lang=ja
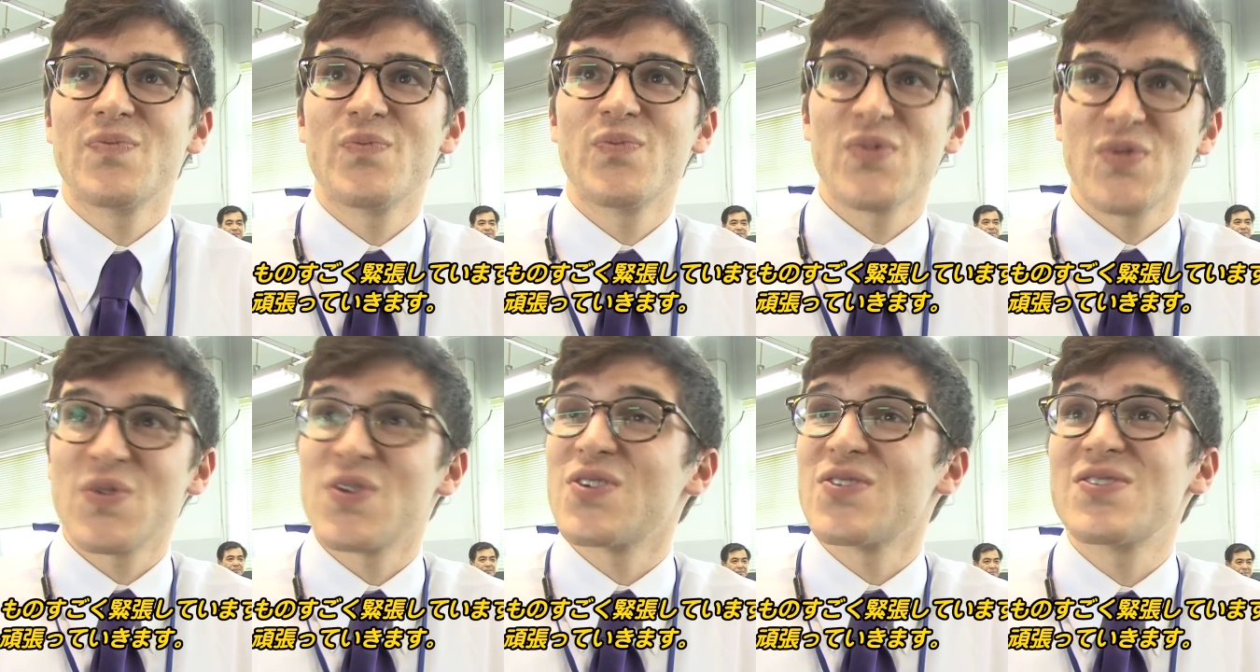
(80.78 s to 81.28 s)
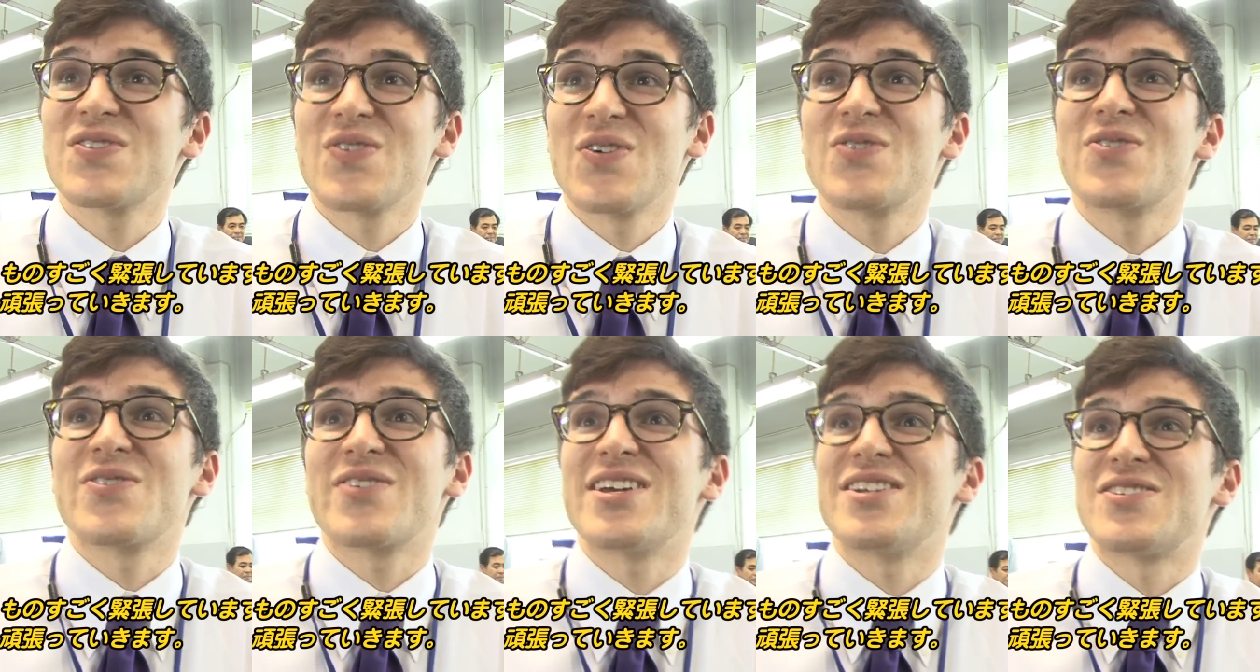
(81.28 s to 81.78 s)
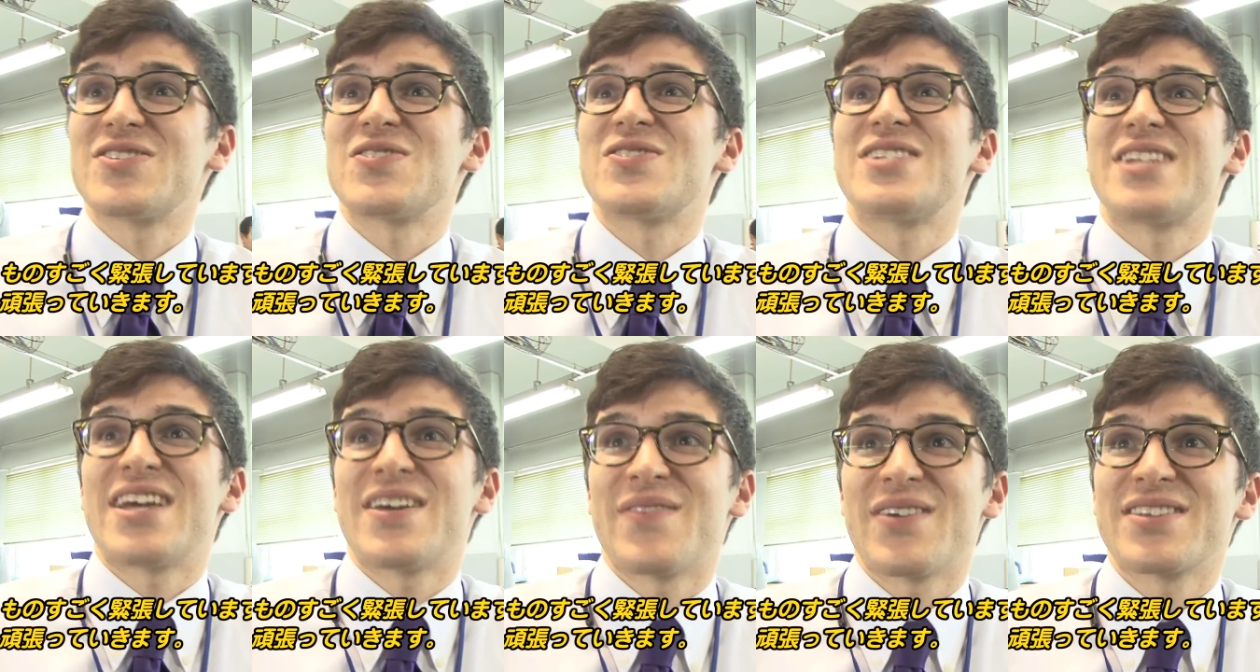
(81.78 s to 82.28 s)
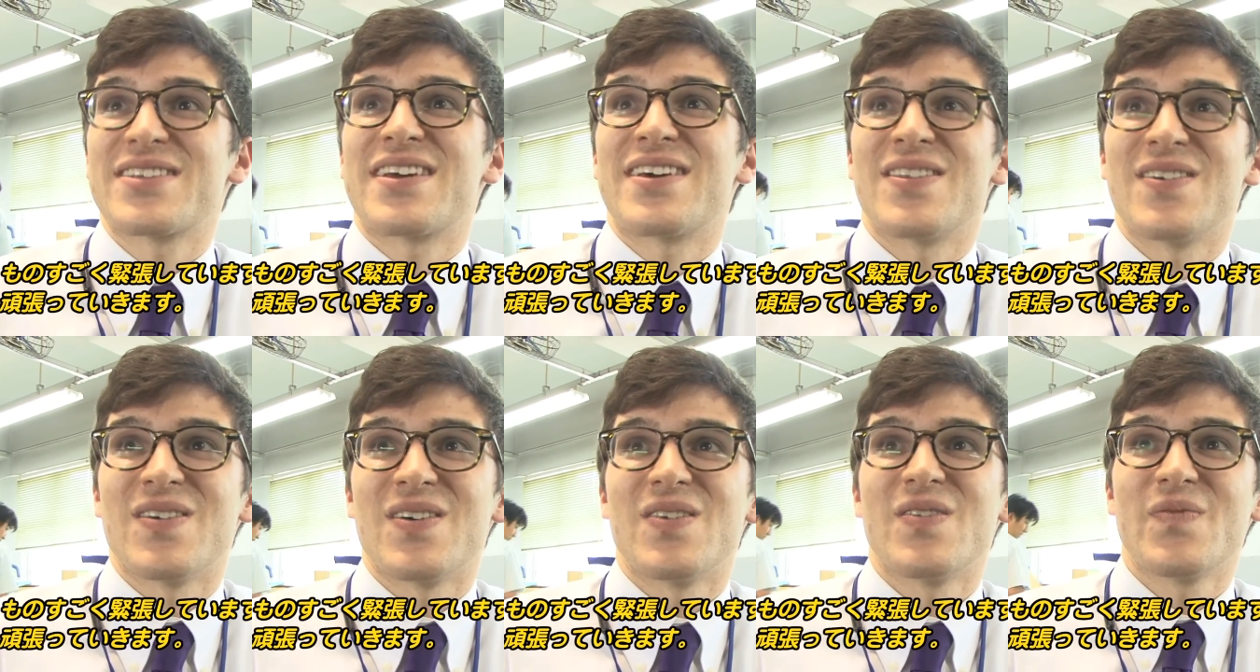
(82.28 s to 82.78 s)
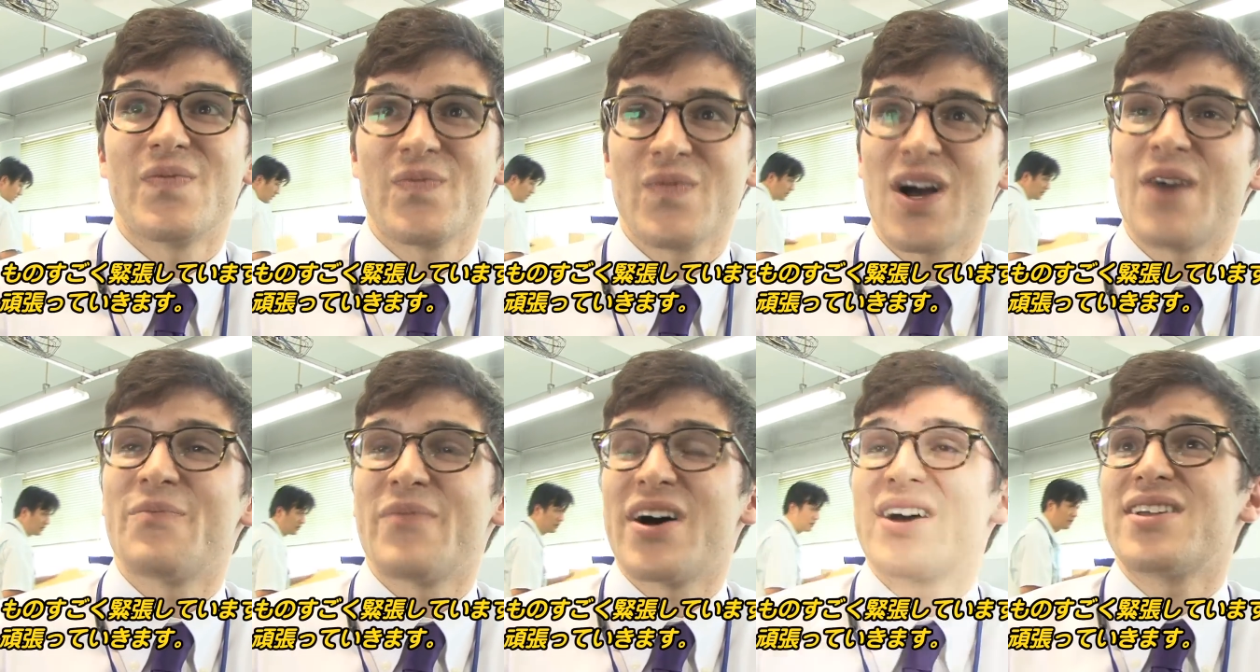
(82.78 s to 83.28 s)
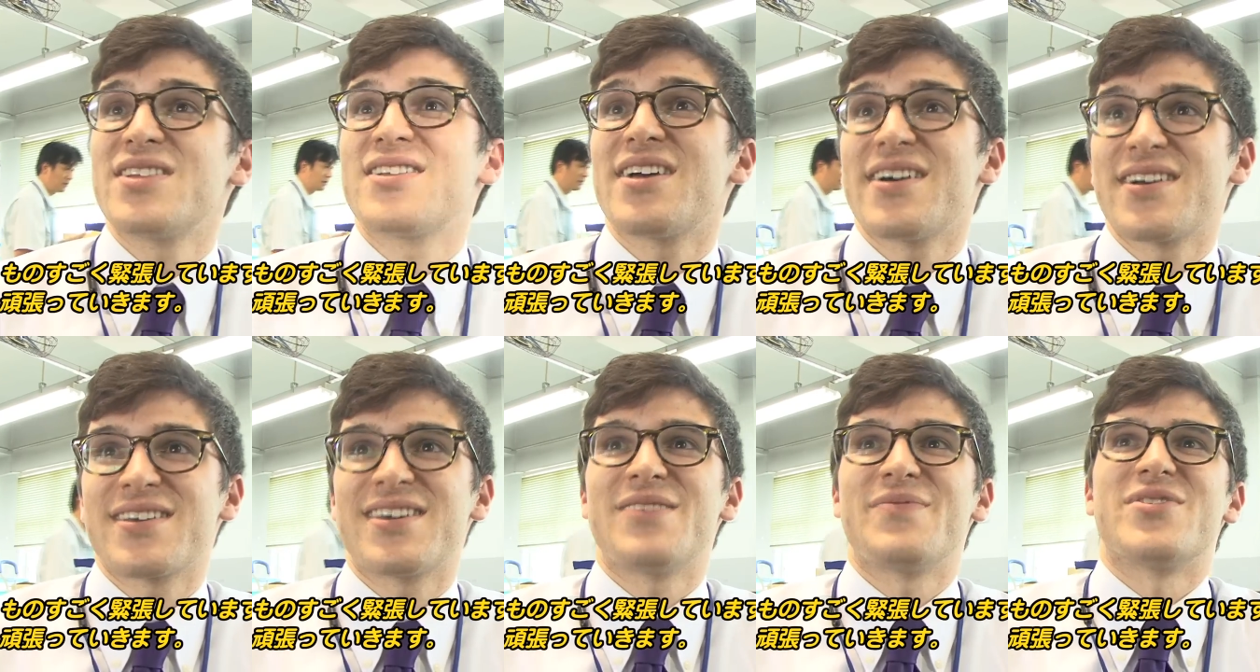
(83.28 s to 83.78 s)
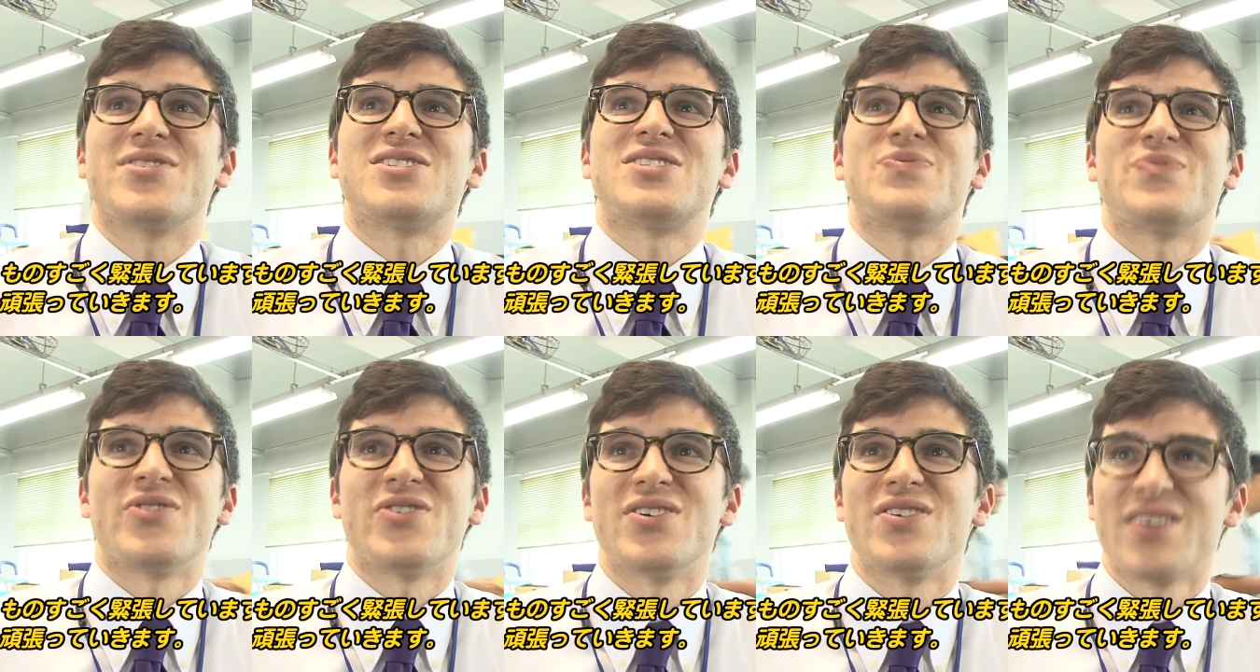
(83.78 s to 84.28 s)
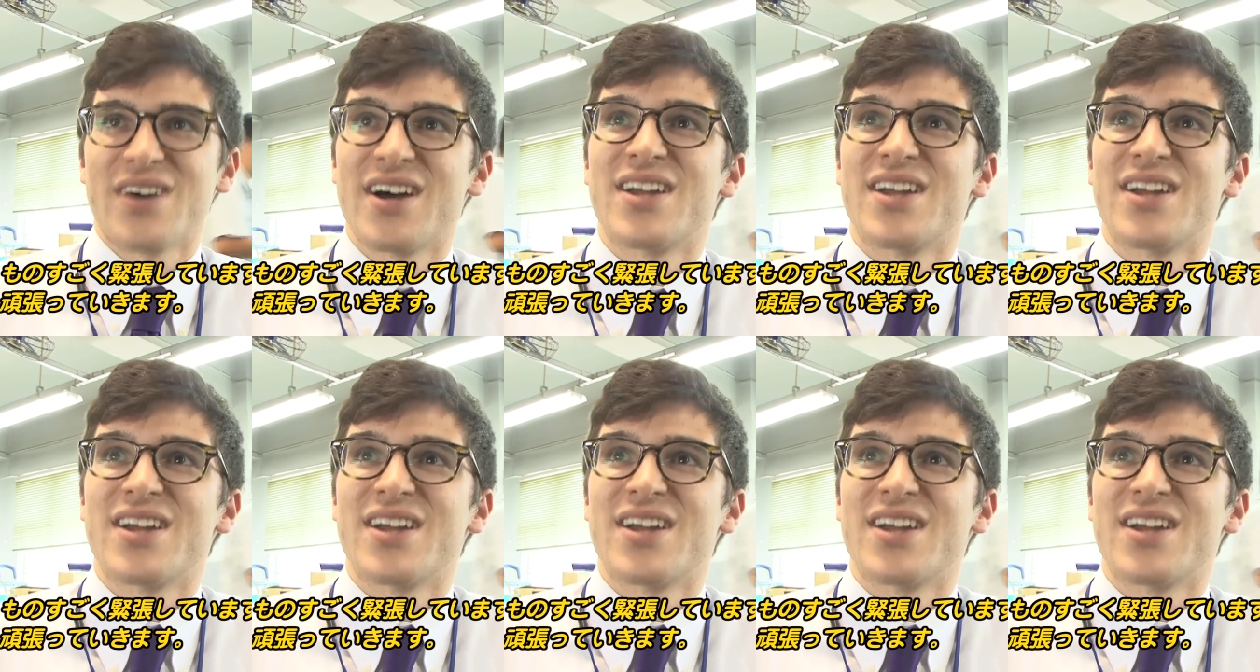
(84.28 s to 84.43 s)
ものすごく緊張していますけど、頑張りたい気持ちも